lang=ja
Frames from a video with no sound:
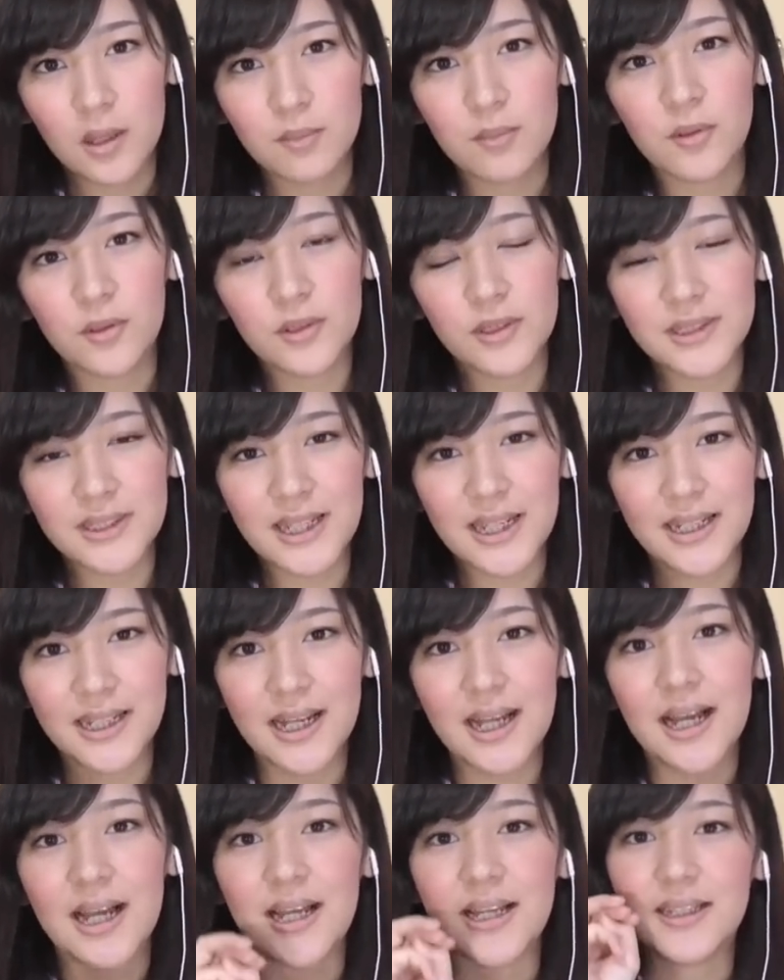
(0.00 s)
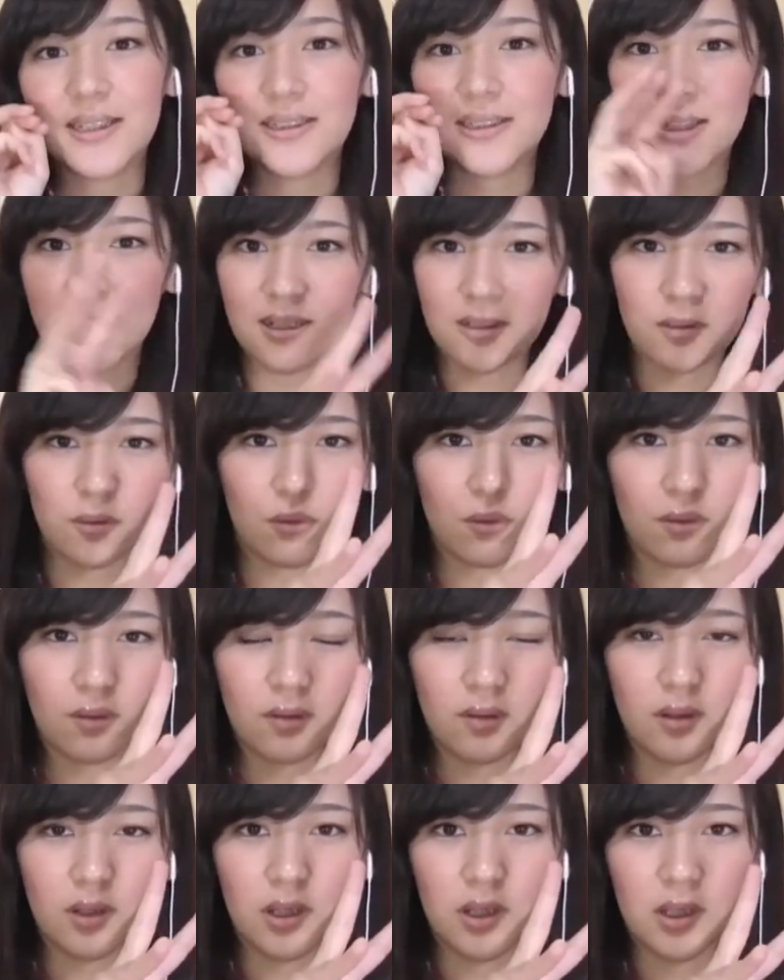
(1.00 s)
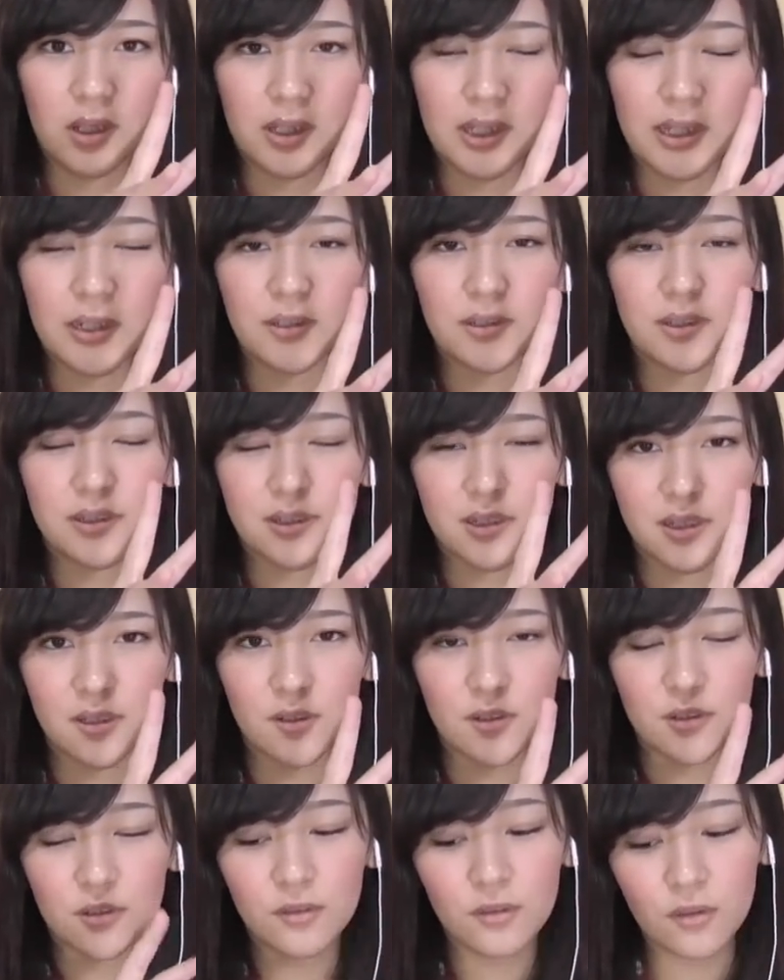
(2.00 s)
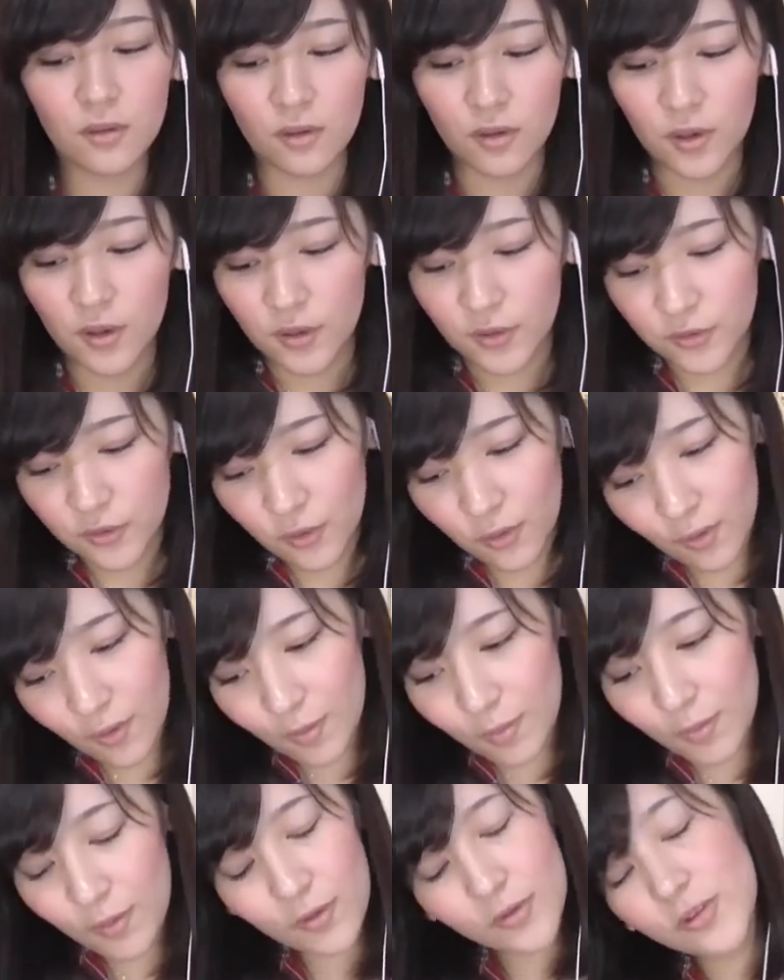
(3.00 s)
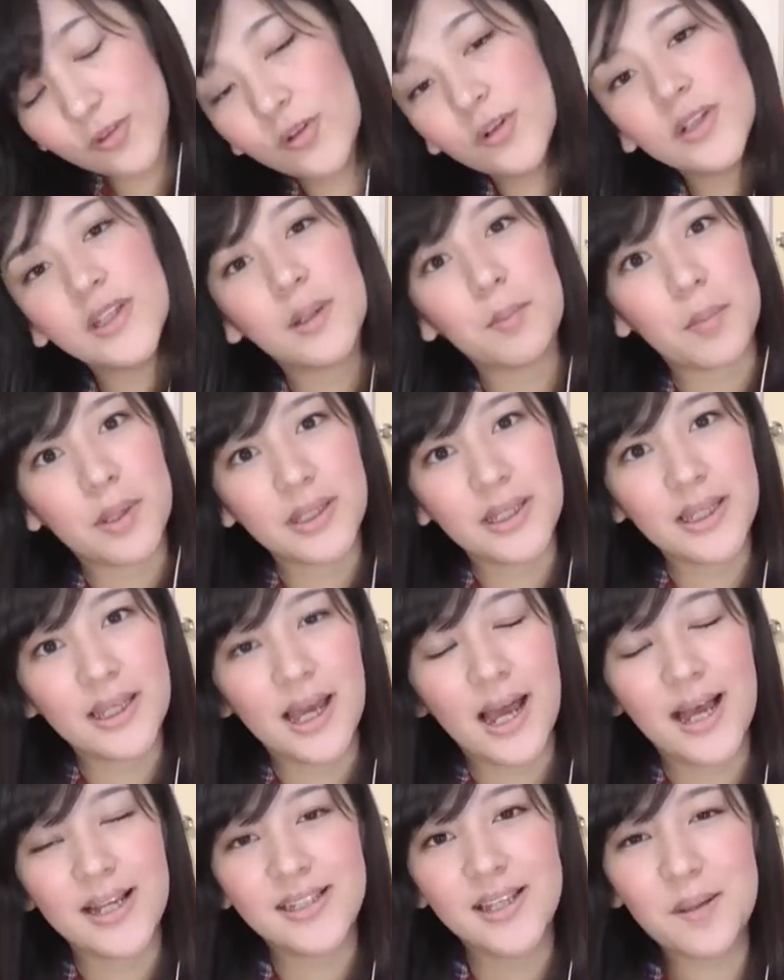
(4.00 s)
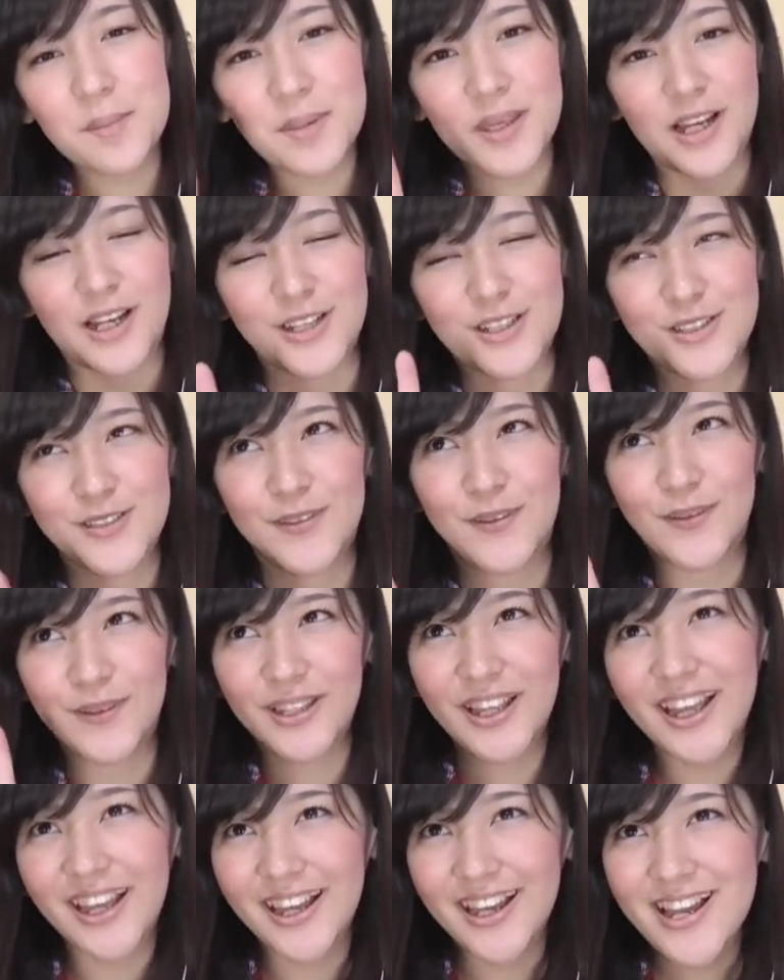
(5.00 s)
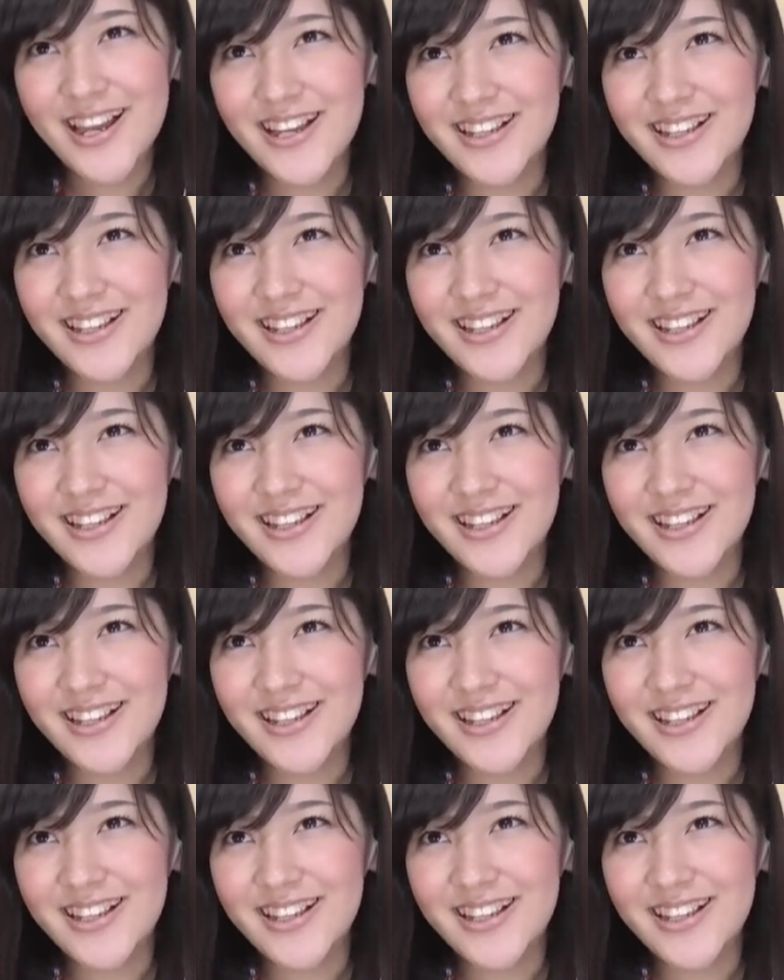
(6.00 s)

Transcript: 木材がさんこいるんですけど、その羊毛を取るためにハサミが必要で、